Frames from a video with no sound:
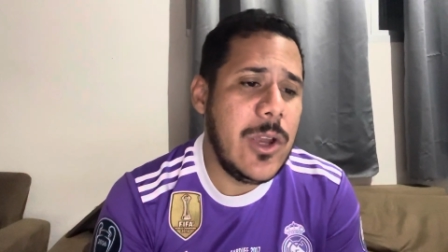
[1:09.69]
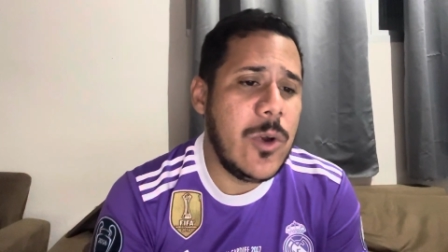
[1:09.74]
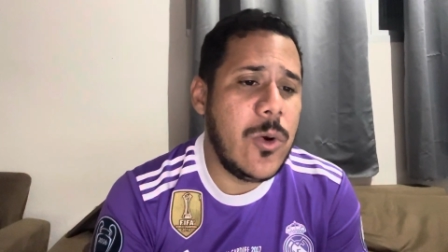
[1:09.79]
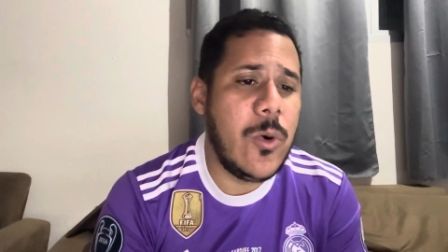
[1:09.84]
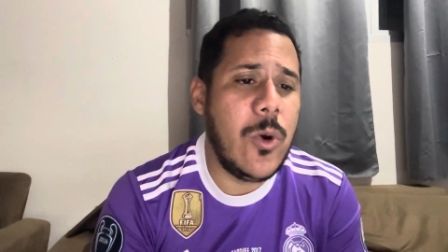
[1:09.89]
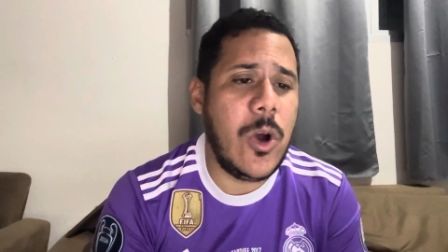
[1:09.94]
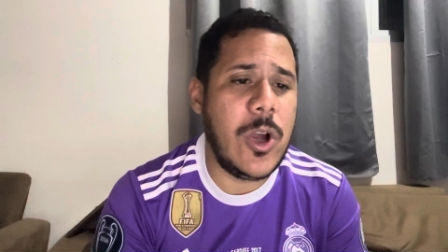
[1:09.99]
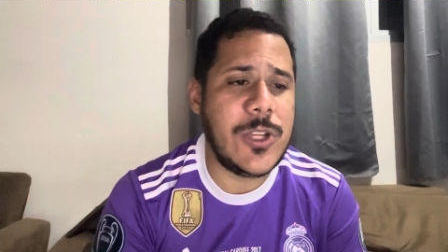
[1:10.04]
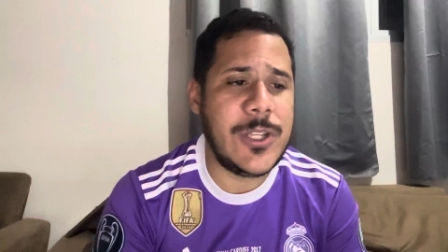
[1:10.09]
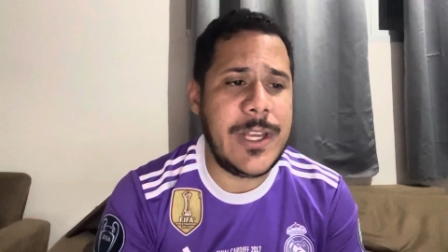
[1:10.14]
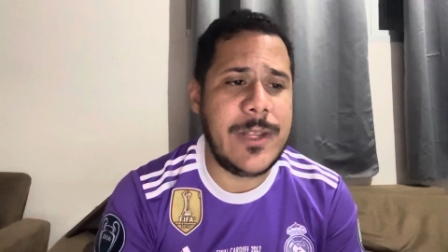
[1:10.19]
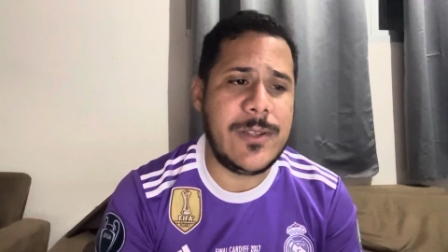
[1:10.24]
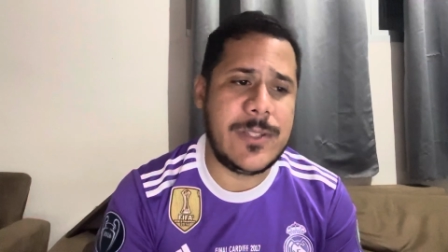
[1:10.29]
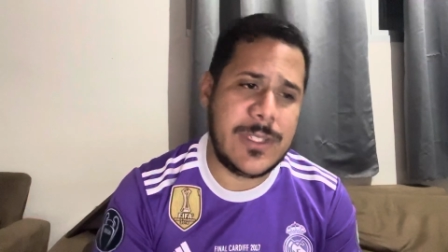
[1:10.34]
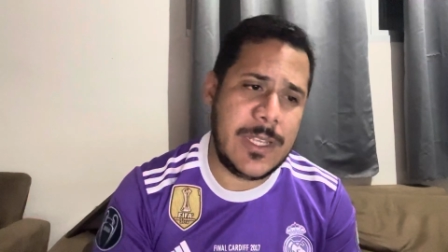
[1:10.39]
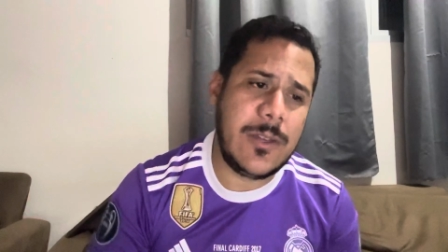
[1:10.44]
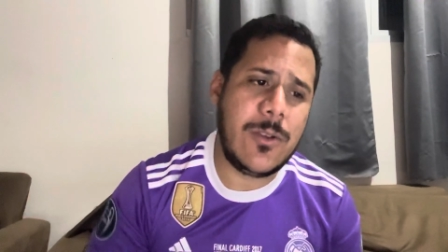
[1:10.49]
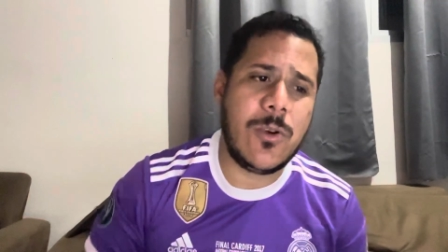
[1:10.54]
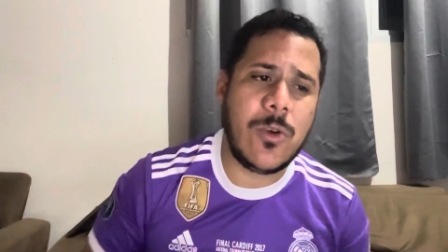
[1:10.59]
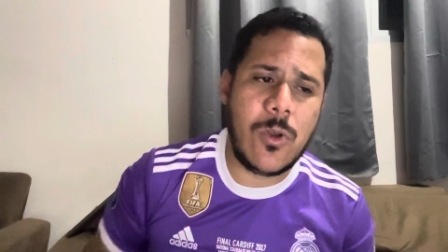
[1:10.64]
O Rogério
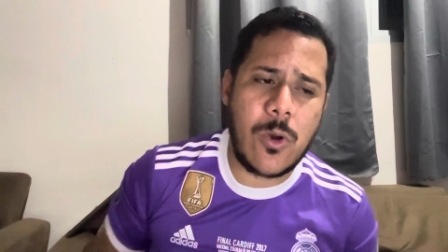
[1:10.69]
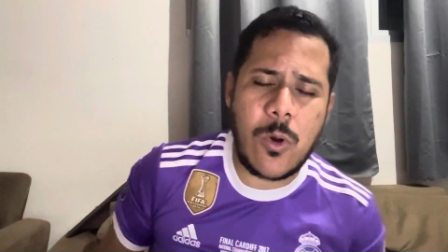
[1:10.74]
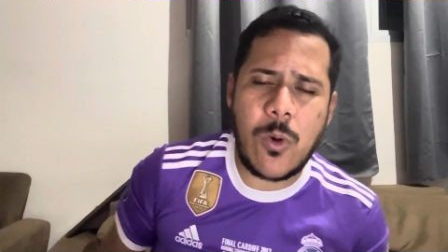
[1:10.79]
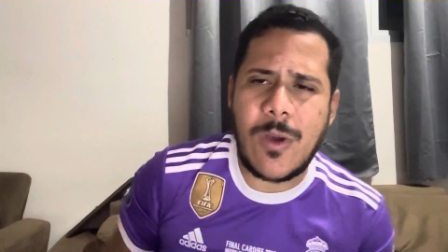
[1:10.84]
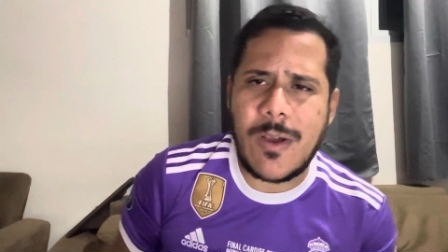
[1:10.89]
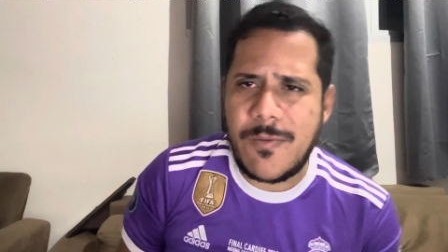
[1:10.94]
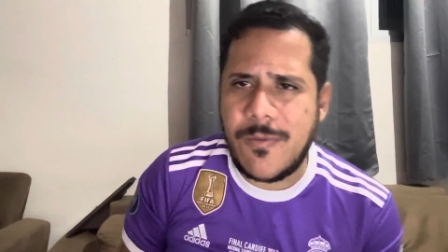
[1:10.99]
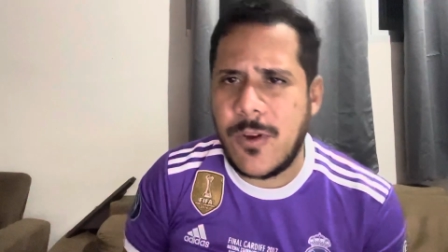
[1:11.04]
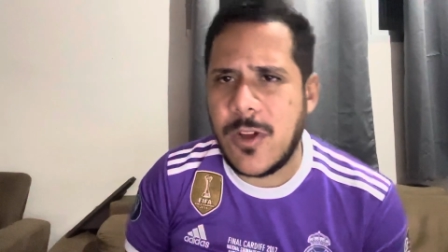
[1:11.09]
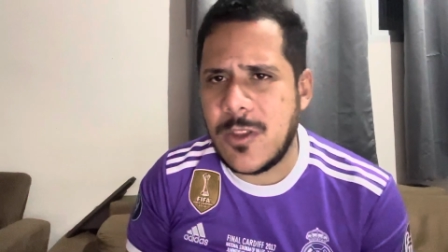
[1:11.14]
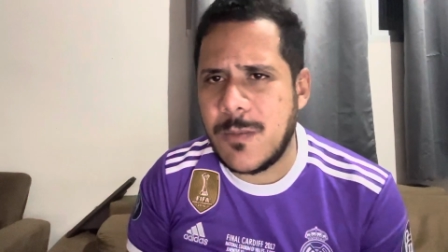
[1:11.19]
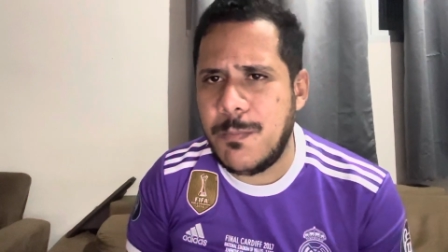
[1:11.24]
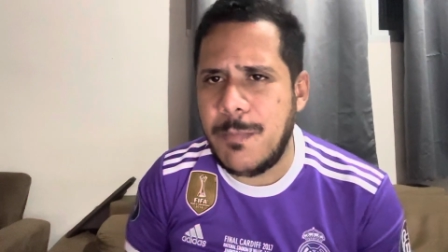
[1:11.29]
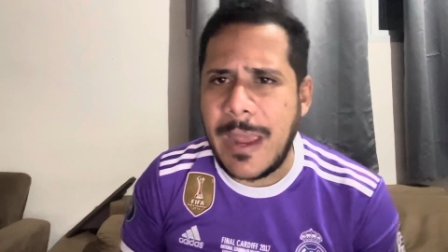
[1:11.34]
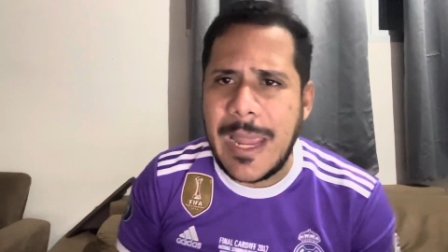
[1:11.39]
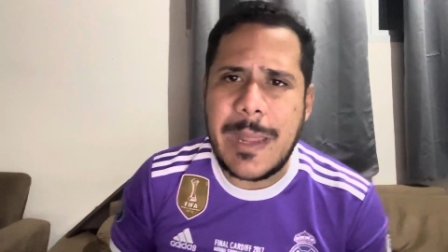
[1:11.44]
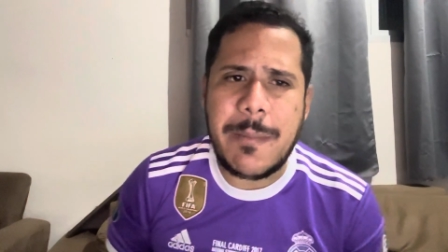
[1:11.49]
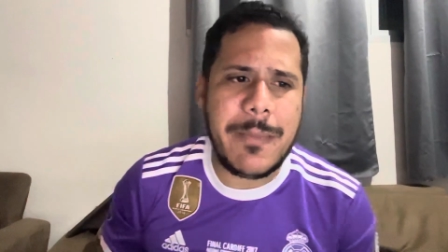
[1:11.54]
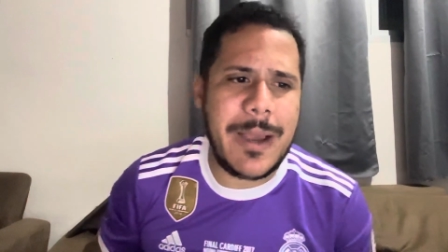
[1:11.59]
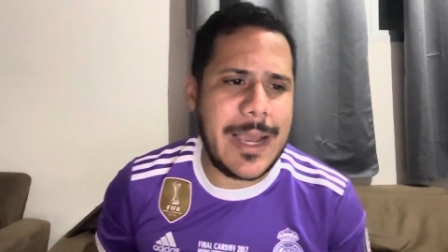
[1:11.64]
Senna colocou uma foto
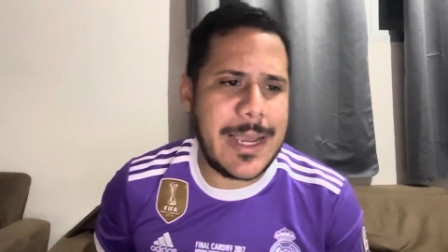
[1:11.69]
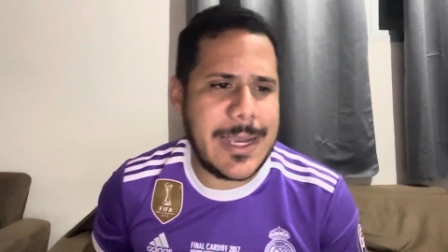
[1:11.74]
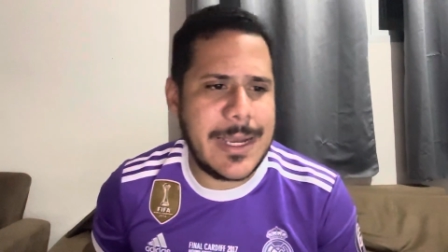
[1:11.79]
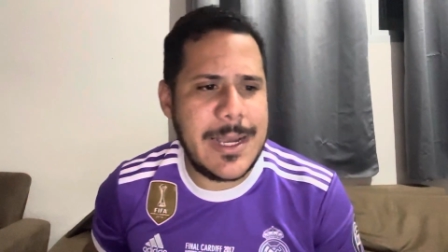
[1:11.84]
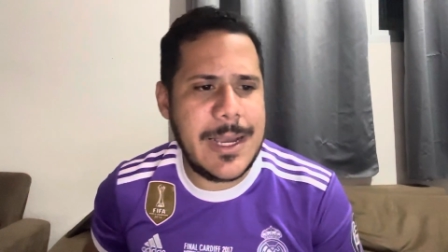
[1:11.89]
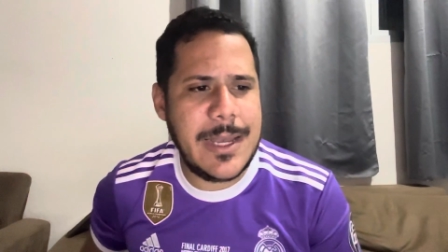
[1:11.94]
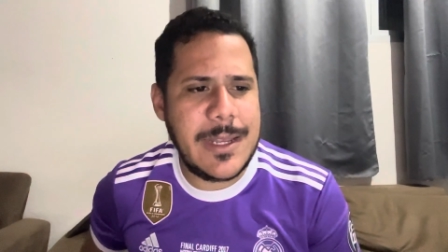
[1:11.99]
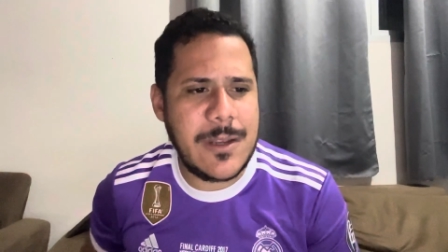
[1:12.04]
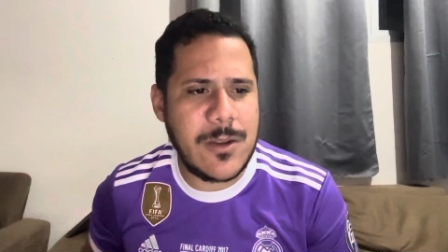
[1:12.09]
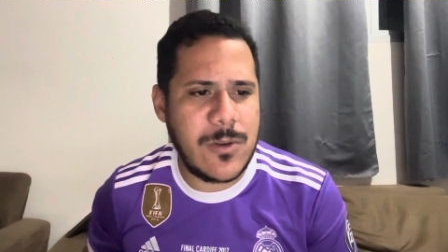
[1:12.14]
bem bacana,